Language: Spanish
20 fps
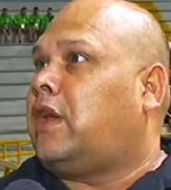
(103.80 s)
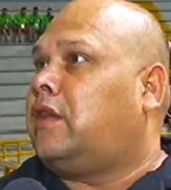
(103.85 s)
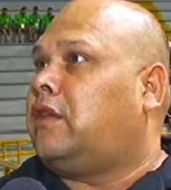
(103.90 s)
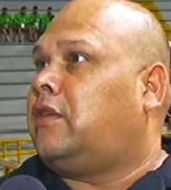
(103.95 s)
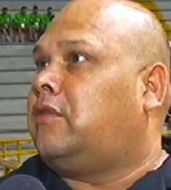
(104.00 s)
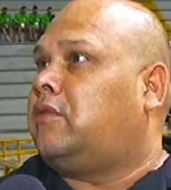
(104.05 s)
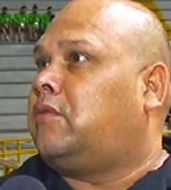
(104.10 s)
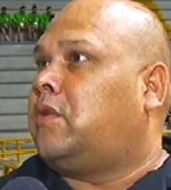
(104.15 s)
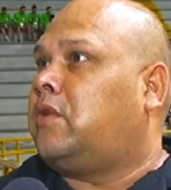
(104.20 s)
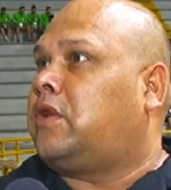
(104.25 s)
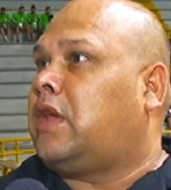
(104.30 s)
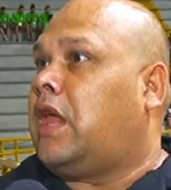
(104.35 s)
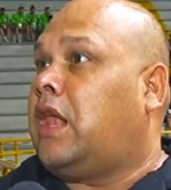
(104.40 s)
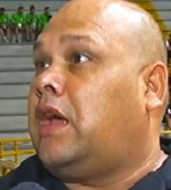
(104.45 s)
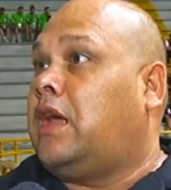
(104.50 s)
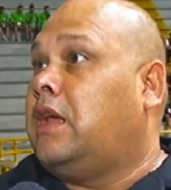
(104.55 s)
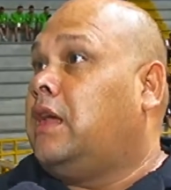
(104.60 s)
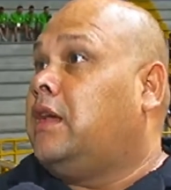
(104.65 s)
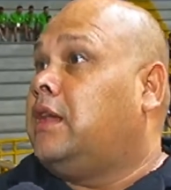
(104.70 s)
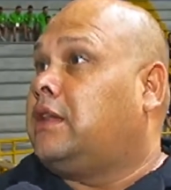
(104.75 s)
bastante el fútbol
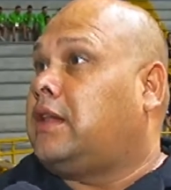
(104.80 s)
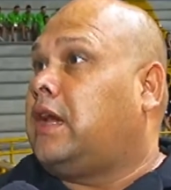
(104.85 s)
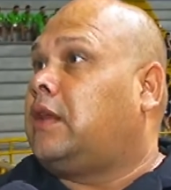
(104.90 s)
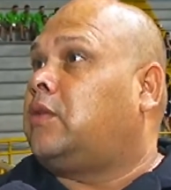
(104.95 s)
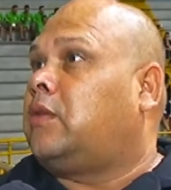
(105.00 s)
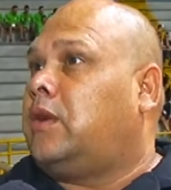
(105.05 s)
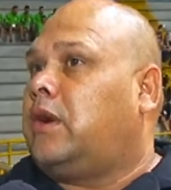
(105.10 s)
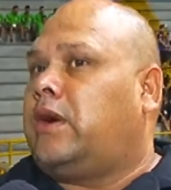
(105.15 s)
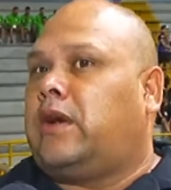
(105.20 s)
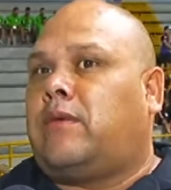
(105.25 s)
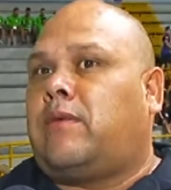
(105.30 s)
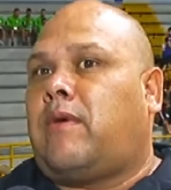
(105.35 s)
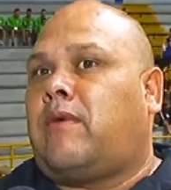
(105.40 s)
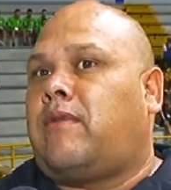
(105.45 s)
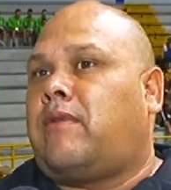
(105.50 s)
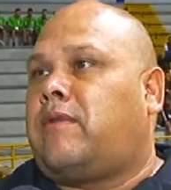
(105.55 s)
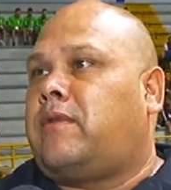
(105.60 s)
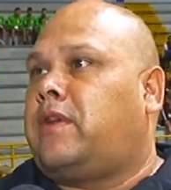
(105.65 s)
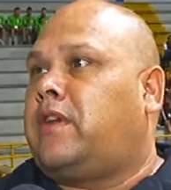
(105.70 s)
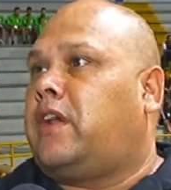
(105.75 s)
sala, tanto en la
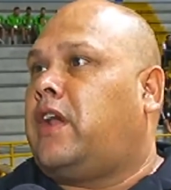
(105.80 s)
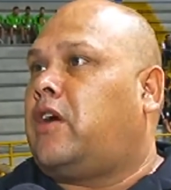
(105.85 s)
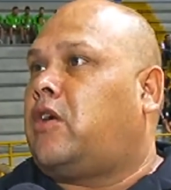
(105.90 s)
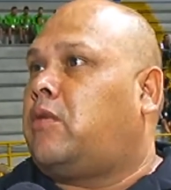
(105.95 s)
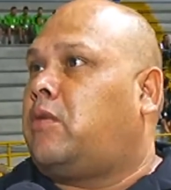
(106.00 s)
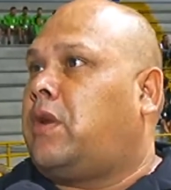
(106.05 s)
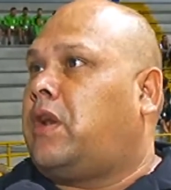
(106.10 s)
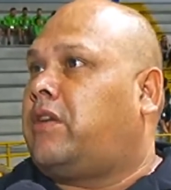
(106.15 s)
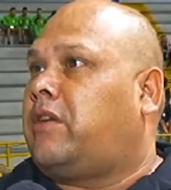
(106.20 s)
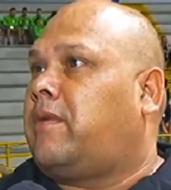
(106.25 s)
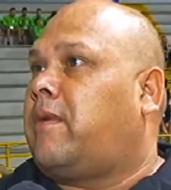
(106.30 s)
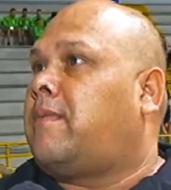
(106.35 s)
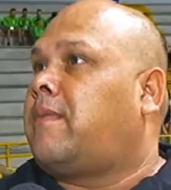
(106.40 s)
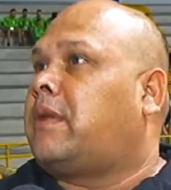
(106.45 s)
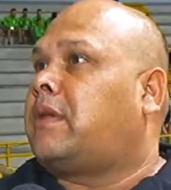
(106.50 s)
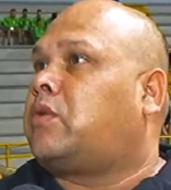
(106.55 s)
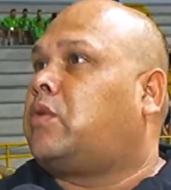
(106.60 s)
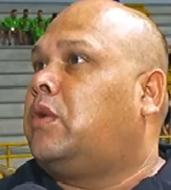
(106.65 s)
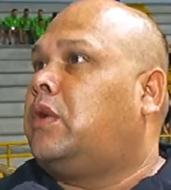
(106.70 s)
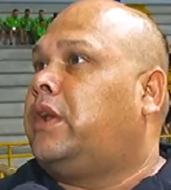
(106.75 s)
rama femenina como en la rama
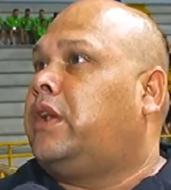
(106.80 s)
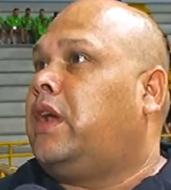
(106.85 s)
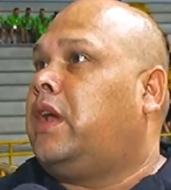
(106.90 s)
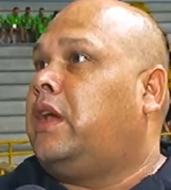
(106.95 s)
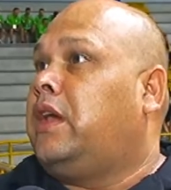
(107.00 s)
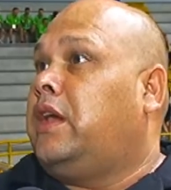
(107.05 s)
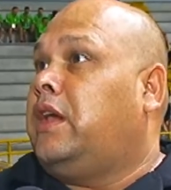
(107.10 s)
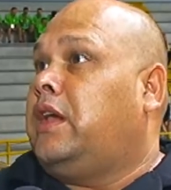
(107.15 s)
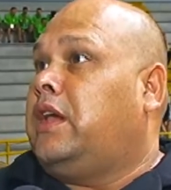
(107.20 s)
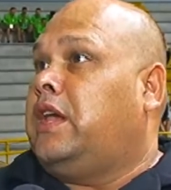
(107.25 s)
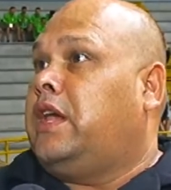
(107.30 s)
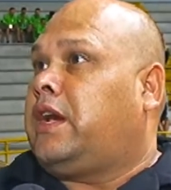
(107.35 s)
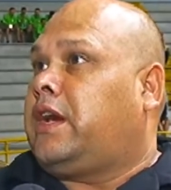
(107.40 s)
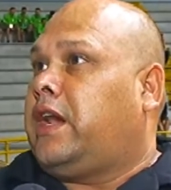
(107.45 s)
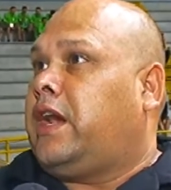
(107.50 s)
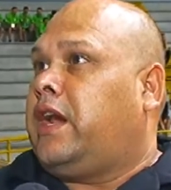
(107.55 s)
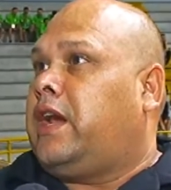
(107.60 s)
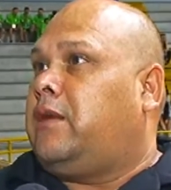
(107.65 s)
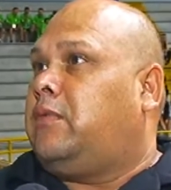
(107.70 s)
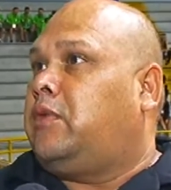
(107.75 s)
masculina, y
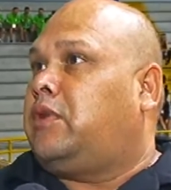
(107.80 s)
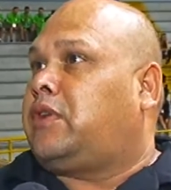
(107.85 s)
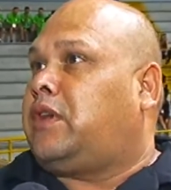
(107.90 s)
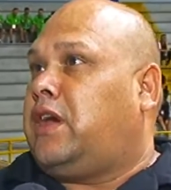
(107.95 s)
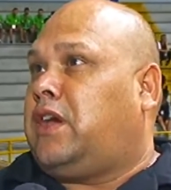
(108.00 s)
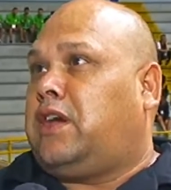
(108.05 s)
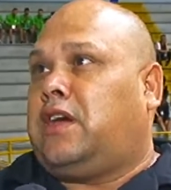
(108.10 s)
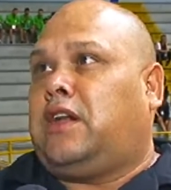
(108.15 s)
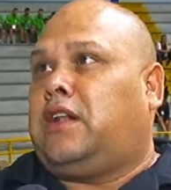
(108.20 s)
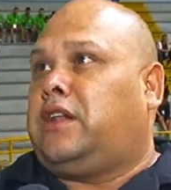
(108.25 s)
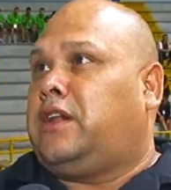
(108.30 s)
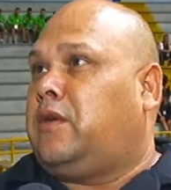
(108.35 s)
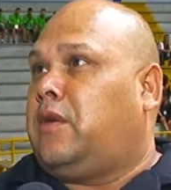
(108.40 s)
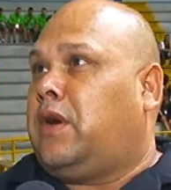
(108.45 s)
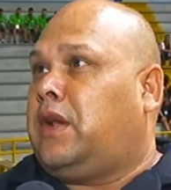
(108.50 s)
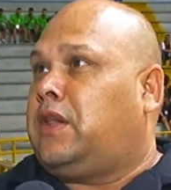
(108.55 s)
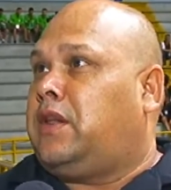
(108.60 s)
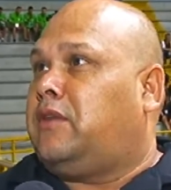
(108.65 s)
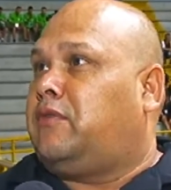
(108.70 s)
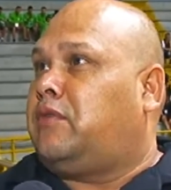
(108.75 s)
creemos que el
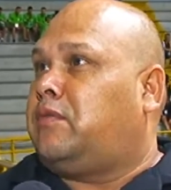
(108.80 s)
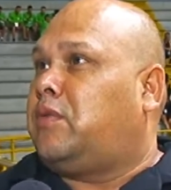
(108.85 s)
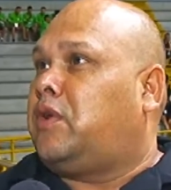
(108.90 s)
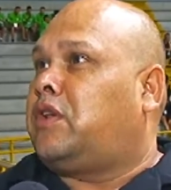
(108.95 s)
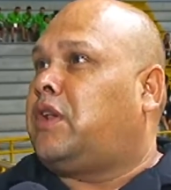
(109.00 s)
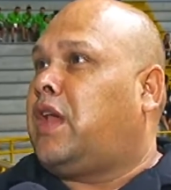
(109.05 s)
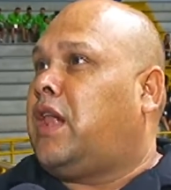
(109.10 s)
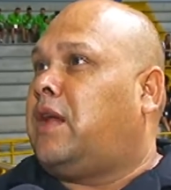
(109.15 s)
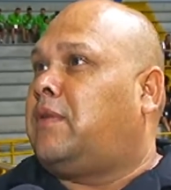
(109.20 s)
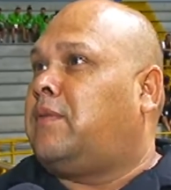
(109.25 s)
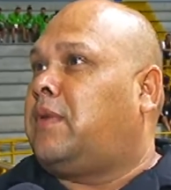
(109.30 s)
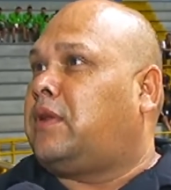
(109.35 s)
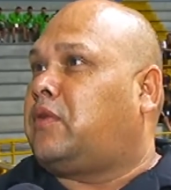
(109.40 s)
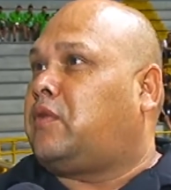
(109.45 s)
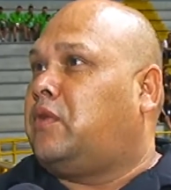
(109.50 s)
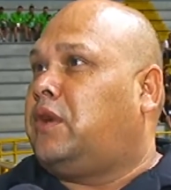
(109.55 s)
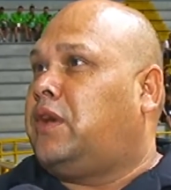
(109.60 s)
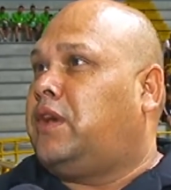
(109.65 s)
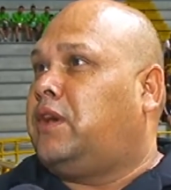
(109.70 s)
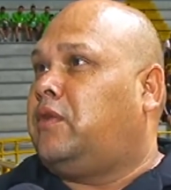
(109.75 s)
nivel de fútbol sala
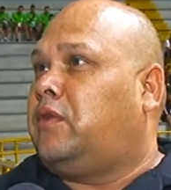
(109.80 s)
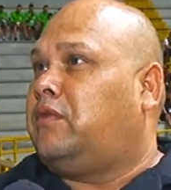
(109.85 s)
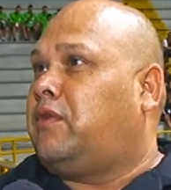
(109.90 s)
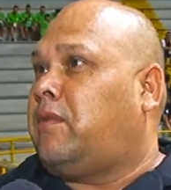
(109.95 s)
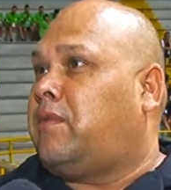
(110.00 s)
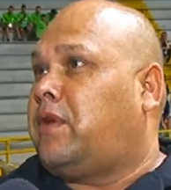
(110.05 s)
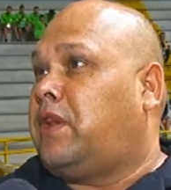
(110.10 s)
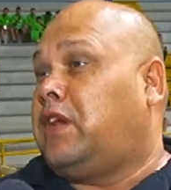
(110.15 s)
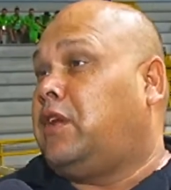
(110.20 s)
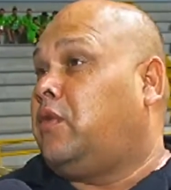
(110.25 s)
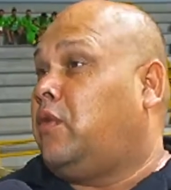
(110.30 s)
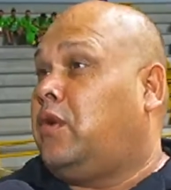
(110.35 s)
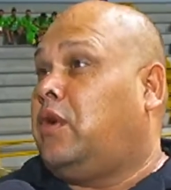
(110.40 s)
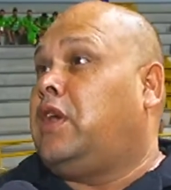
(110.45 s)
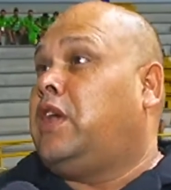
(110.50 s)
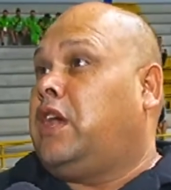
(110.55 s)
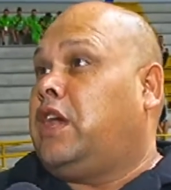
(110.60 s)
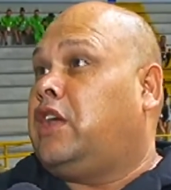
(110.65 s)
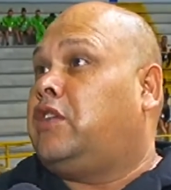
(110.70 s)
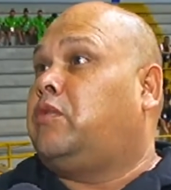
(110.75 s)
masculino y
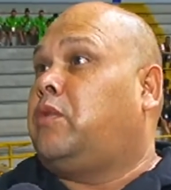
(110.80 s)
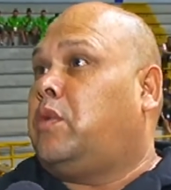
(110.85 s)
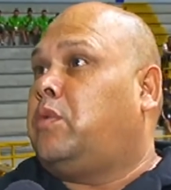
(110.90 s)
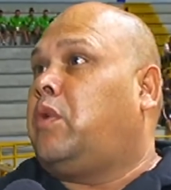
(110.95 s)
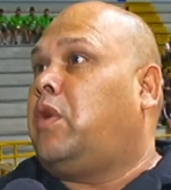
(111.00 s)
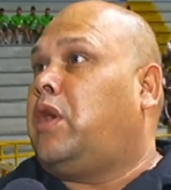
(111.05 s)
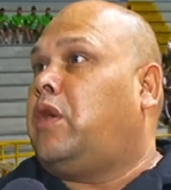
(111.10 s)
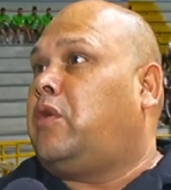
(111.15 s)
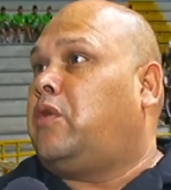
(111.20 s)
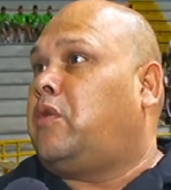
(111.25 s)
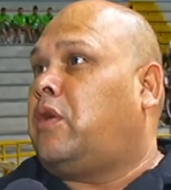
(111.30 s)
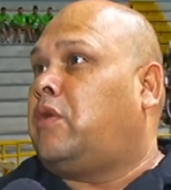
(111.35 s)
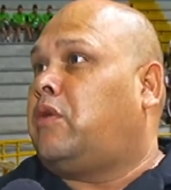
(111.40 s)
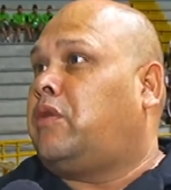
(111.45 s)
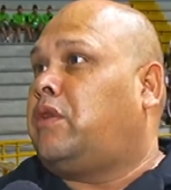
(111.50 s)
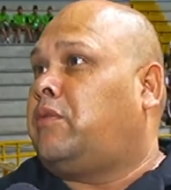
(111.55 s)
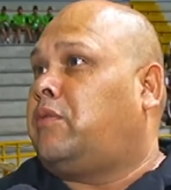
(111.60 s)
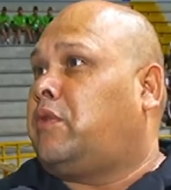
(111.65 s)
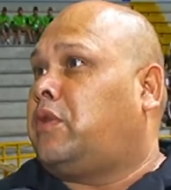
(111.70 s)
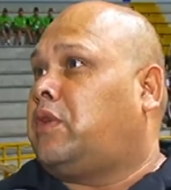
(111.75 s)
femenino es muy bueno en
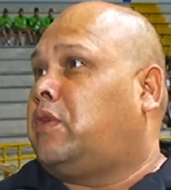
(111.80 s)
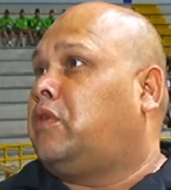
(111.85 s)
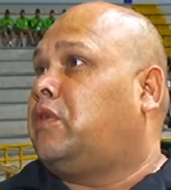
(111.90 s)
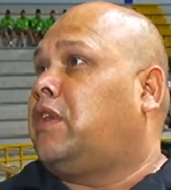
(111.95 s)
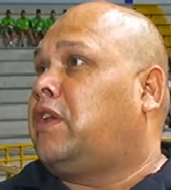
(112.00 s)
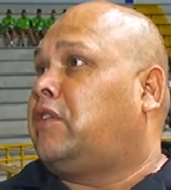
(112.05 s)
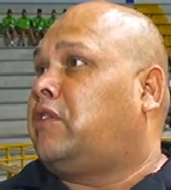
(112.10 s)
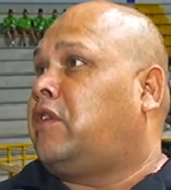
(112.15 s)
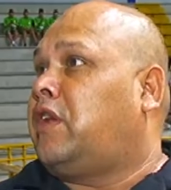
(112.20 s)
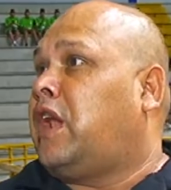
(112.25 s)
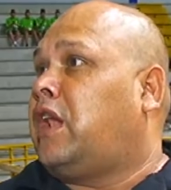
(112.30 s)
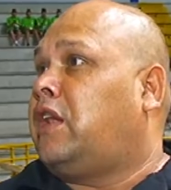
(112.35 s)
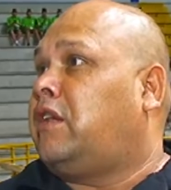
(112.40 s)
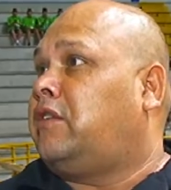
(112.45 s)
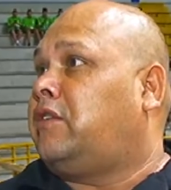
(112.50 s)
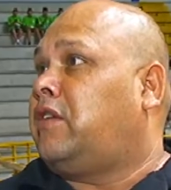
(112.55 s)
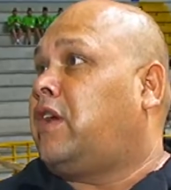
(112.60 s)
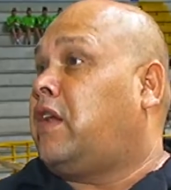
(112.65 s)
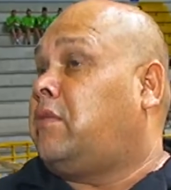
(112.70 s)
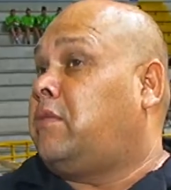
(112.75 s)
Juegos Deportivos
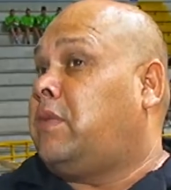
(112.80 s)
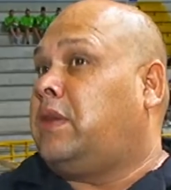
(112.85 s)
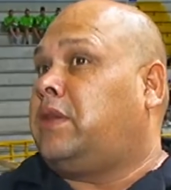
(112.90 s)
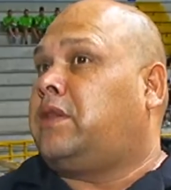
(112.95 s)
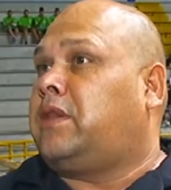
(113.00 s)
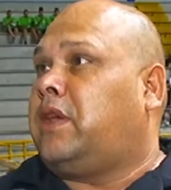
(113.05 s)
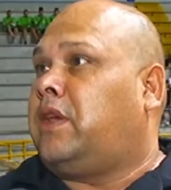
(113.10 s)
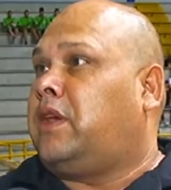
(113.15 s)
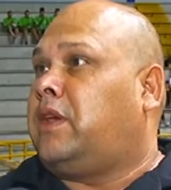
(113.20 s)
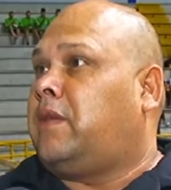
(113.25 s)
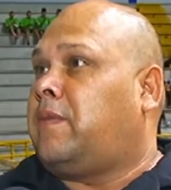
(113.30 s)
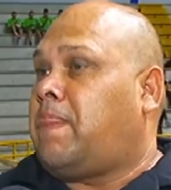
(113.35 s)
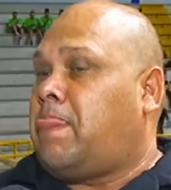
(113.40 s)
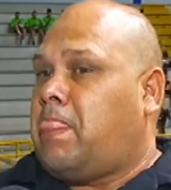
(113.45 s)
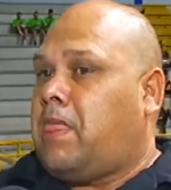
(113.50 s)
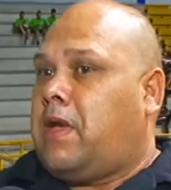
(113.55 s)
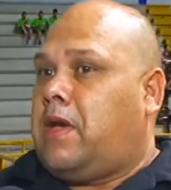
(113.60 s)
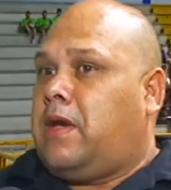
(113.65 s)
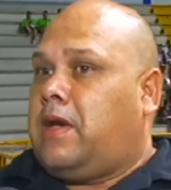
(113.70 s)
Nacionales. Realmente